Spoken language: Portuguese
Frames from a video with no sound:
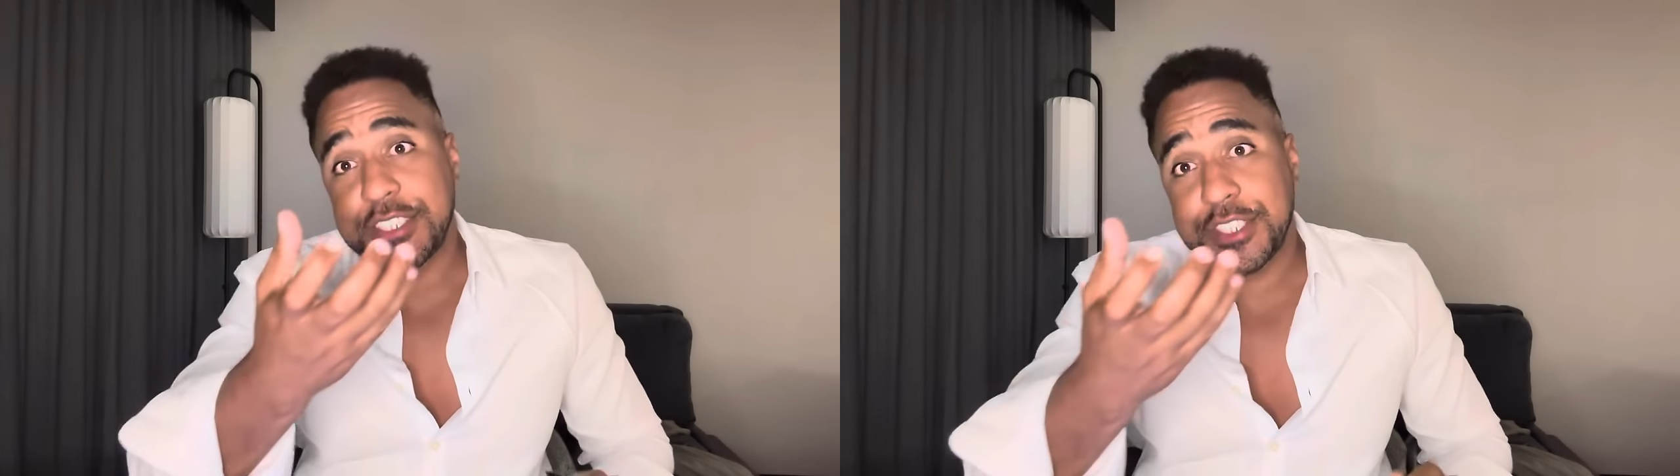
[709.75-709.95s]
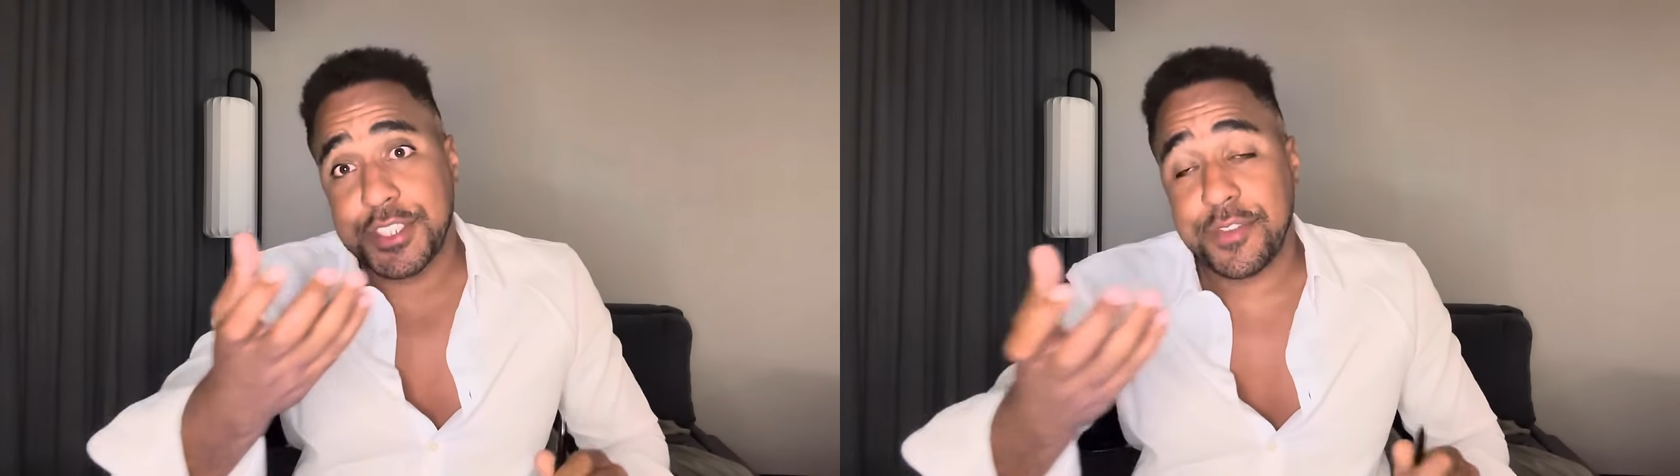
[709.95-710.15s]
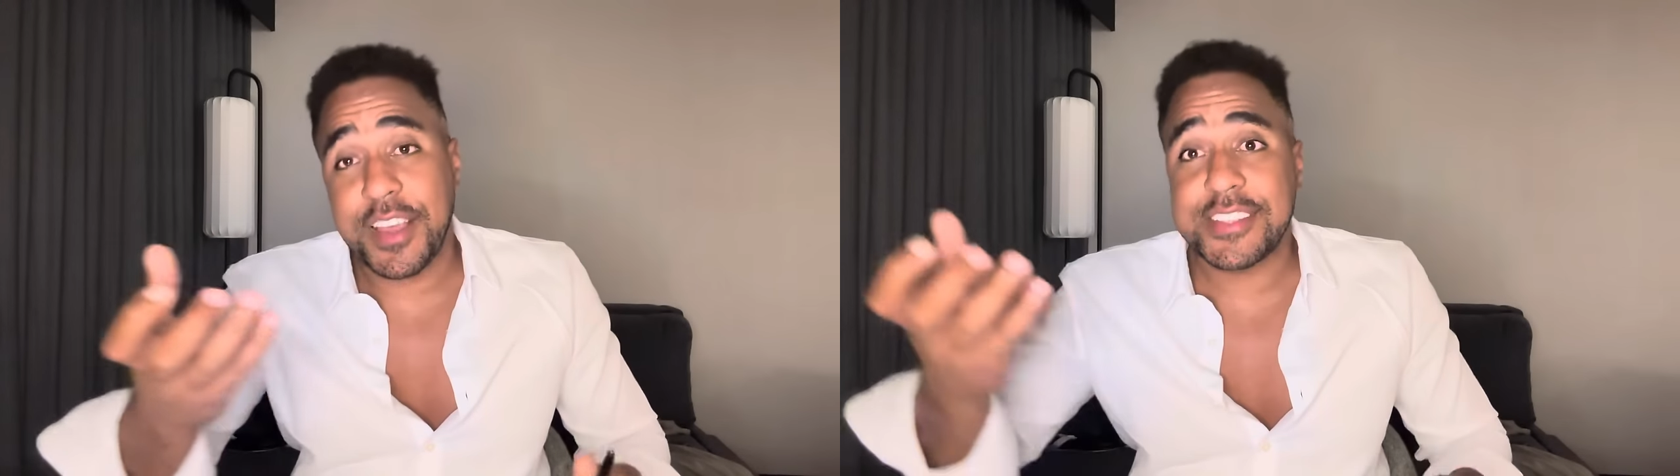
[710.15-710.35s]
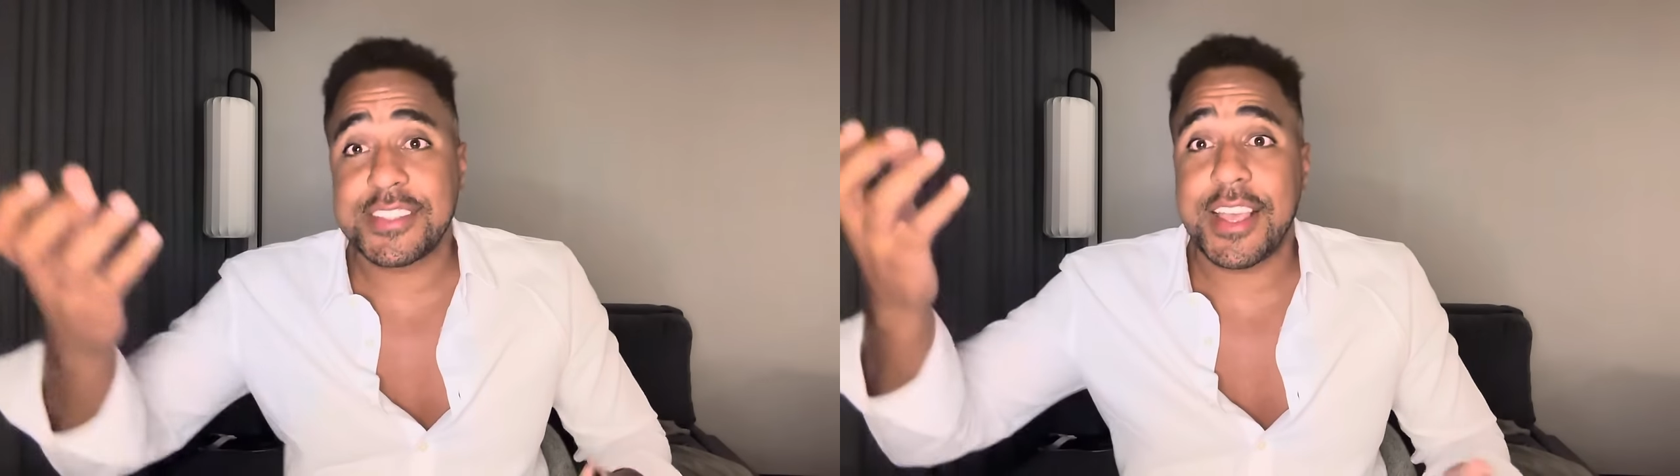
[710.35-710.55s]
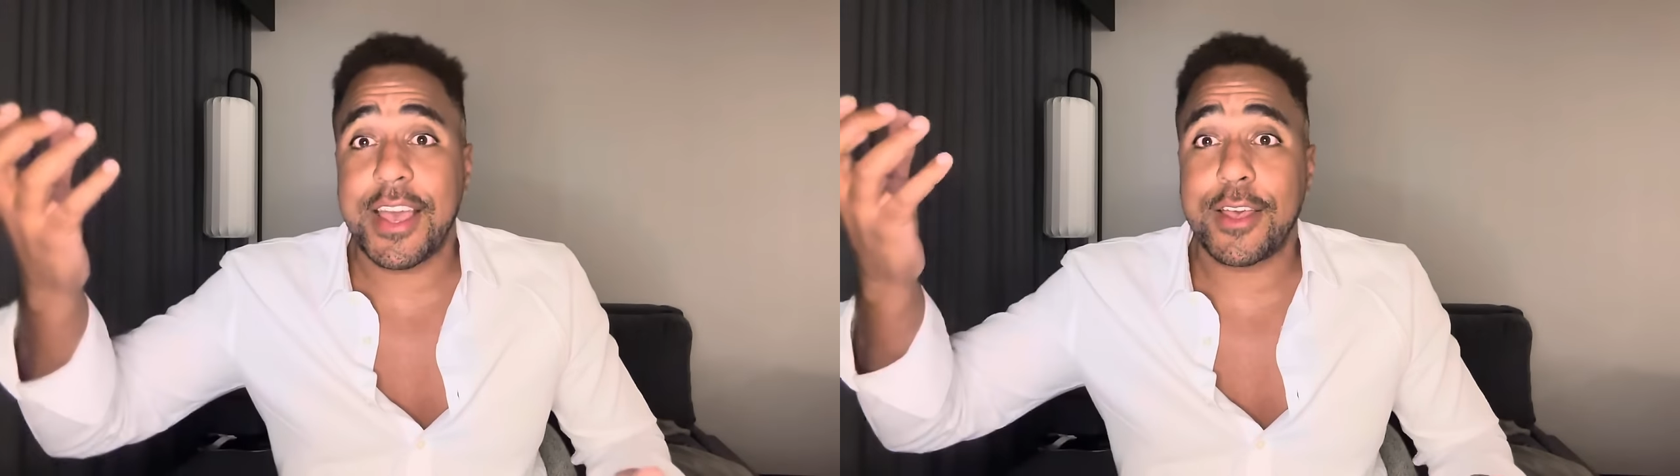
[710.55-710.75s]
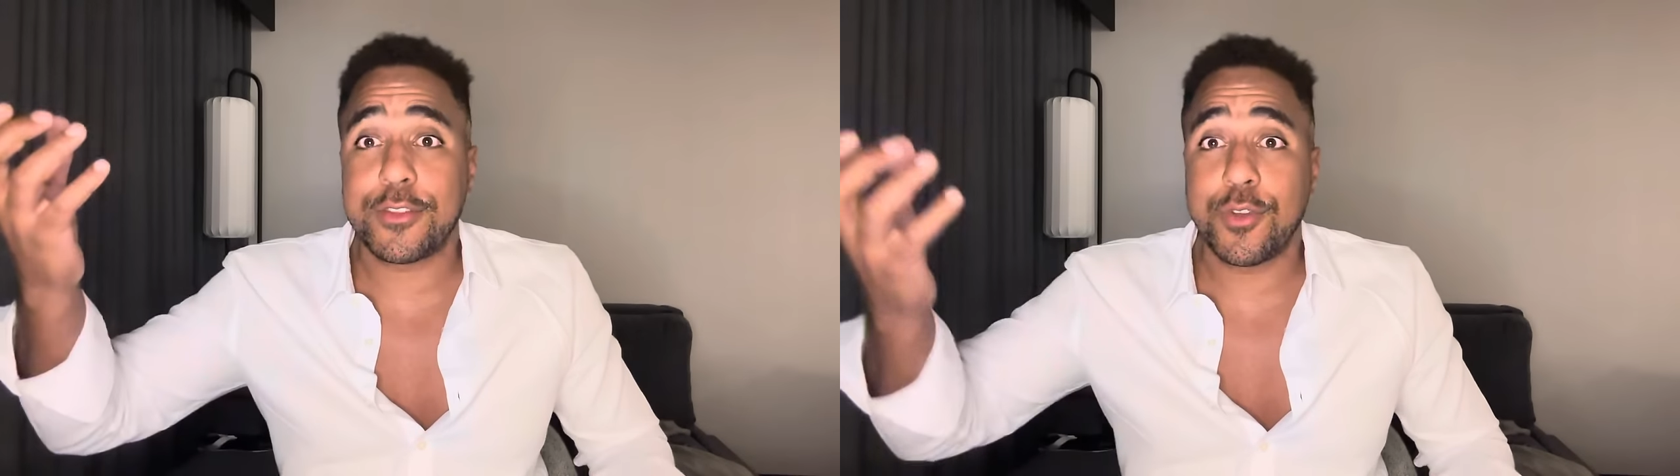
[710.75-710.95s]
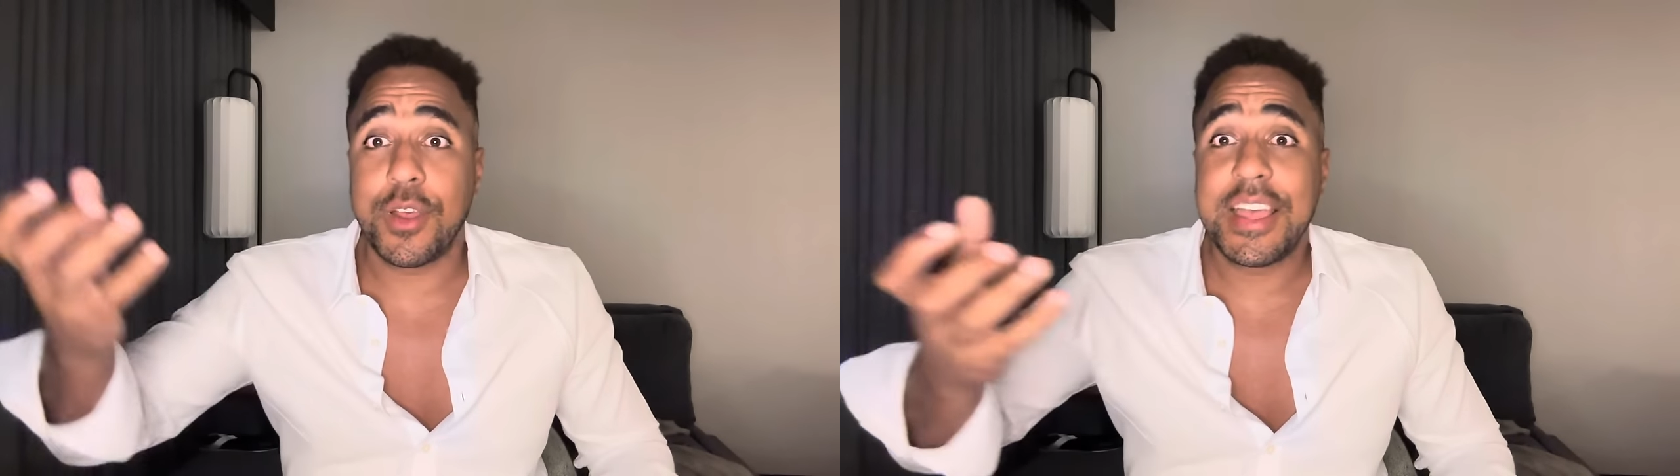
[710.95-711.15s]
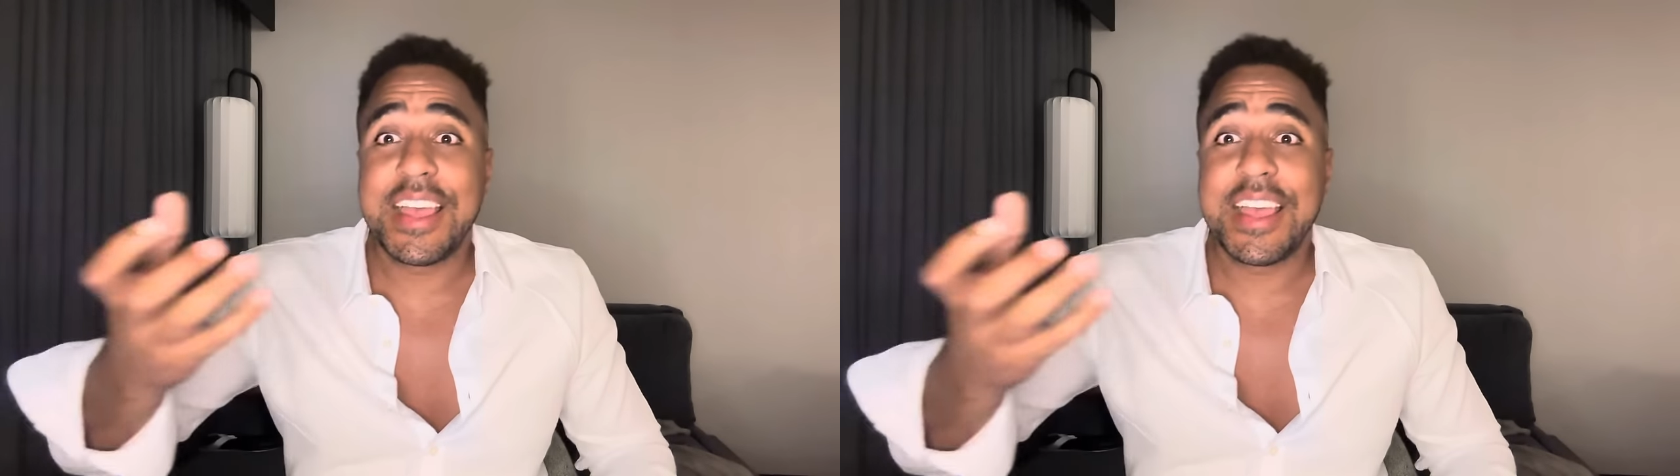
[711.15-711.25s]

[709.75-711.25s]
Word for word: estiver certo